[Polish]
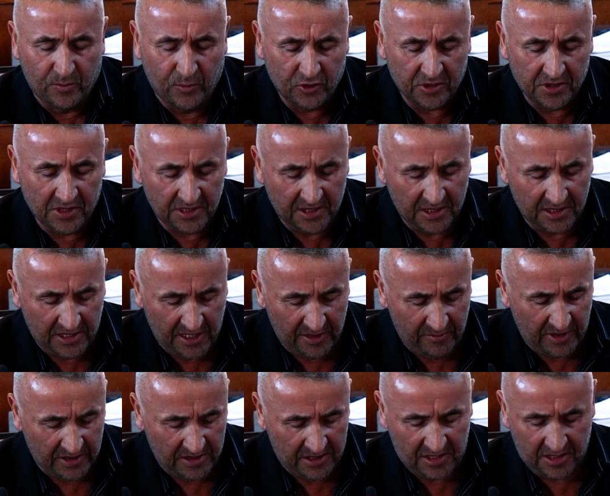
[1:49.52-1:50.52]
Później ten
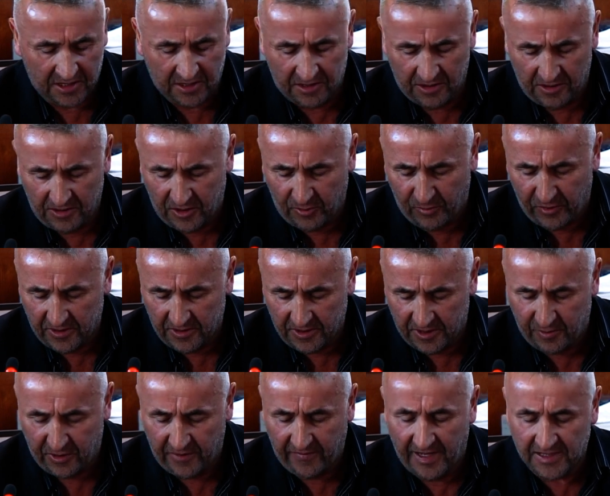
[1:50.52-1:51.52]
temat się do,
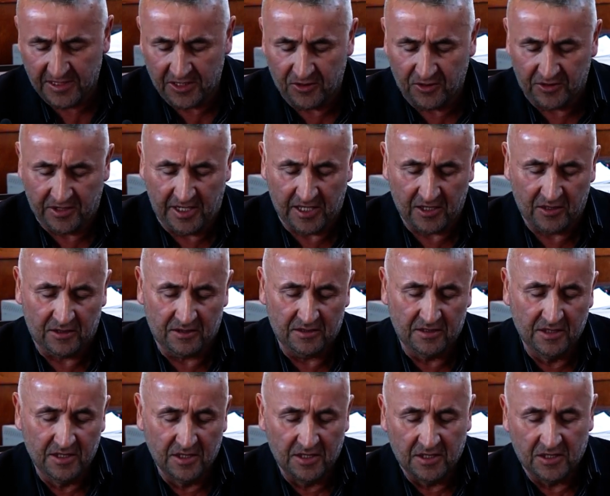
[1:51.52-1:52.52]
sprowadza do tego,
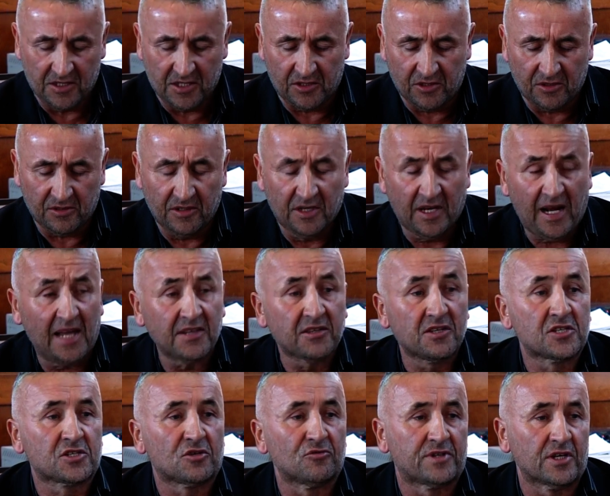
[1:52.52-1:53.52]
że to
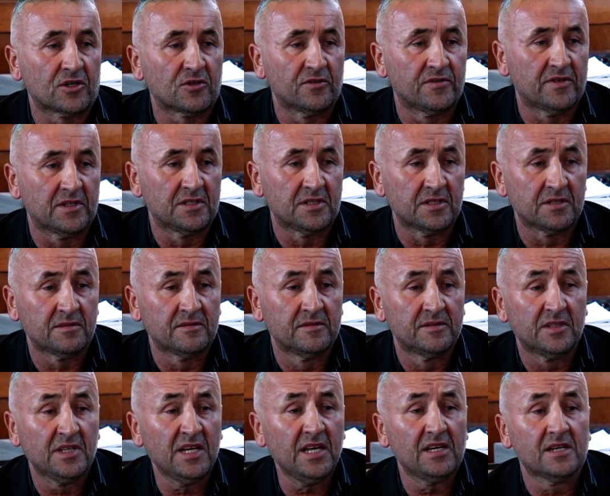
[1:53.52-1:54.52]
radni są tego winni.
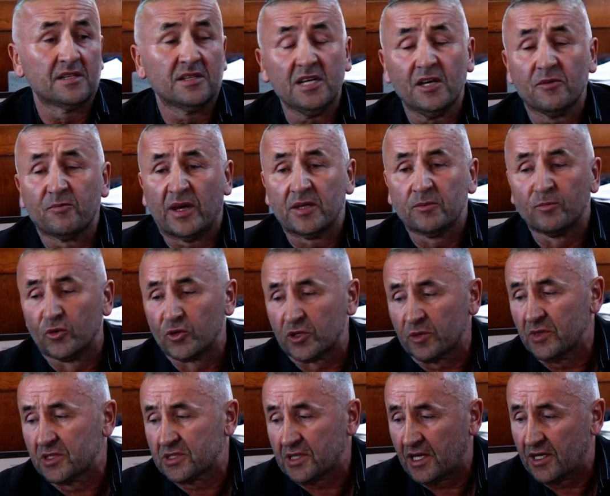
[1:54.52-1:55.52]
Nie, nie pan
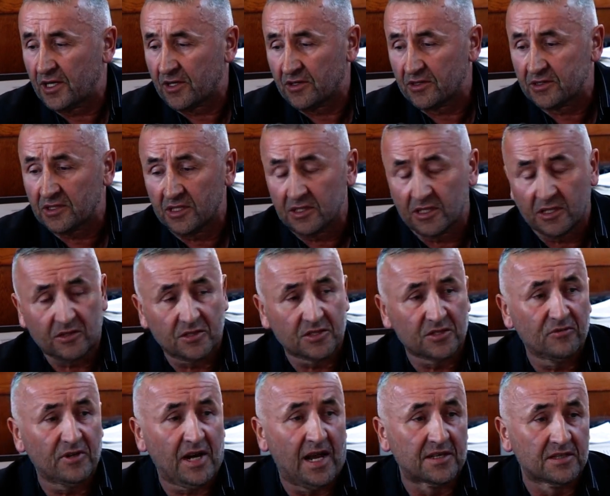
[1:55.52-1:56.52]
burmistrz Czacharowski, tylko
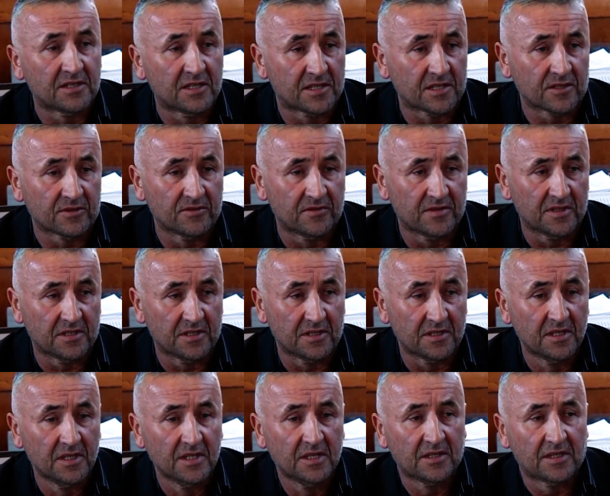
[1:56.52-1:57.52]
są radni tego winni,
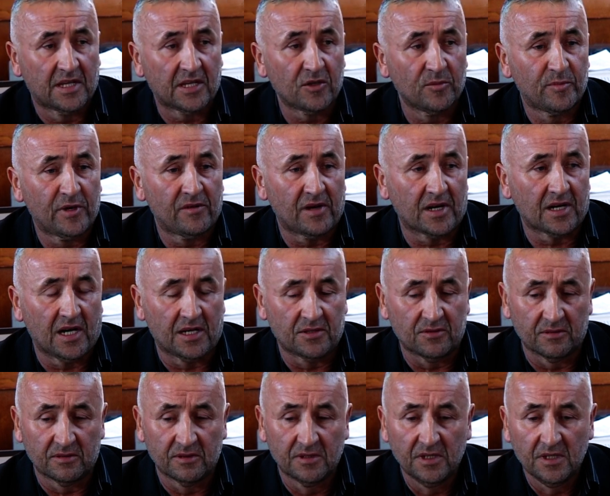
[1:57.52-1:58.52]
tego
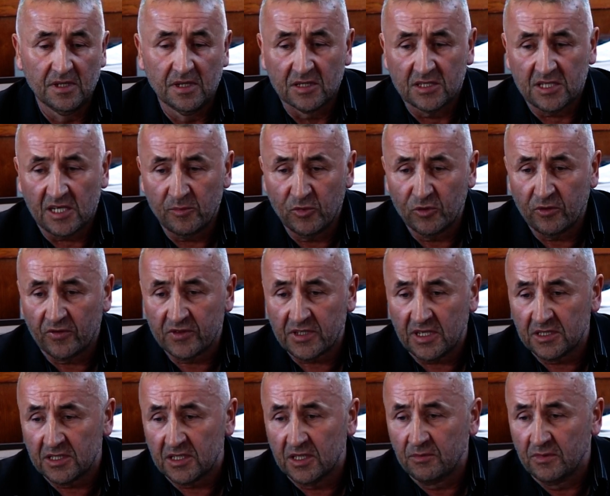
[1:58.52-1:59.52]
bałaganu. Trzeba było
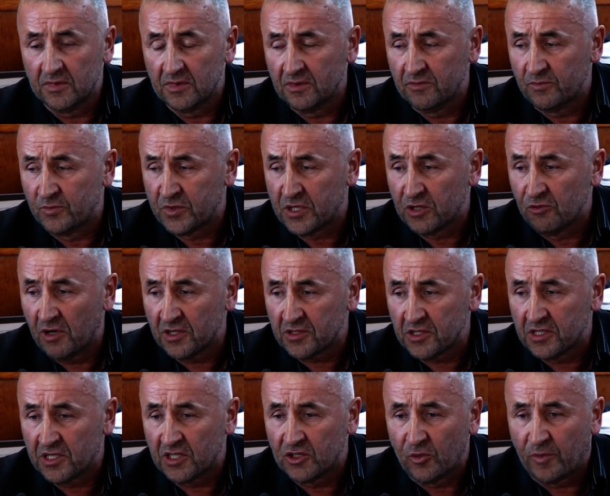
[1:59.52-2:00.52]
wcześniej y,
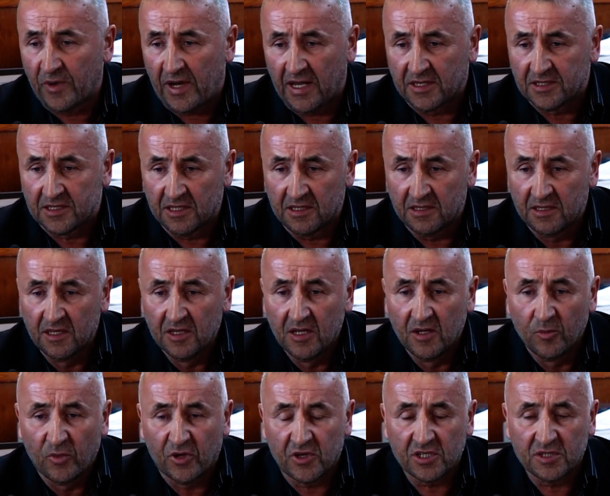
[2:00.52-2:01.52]
przyłożyć się do pracy,
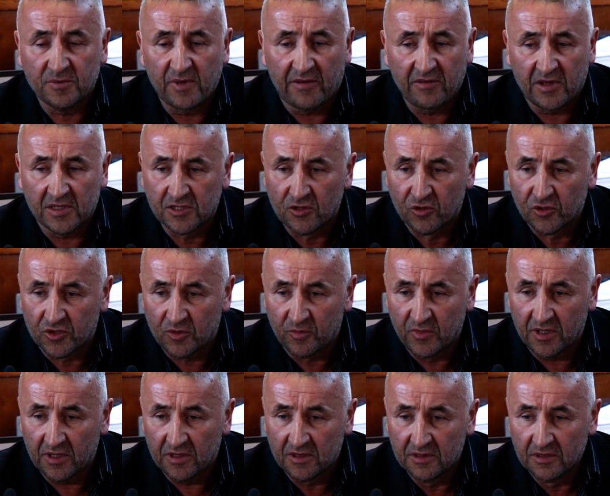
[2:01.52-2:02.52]
porozmawiać z
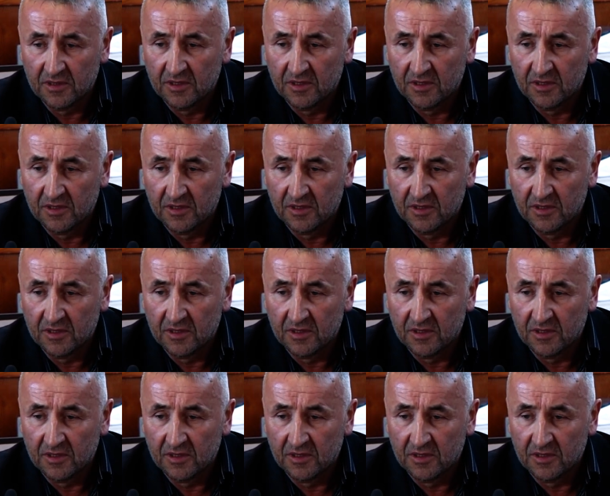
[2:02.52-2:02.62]
ludźmi.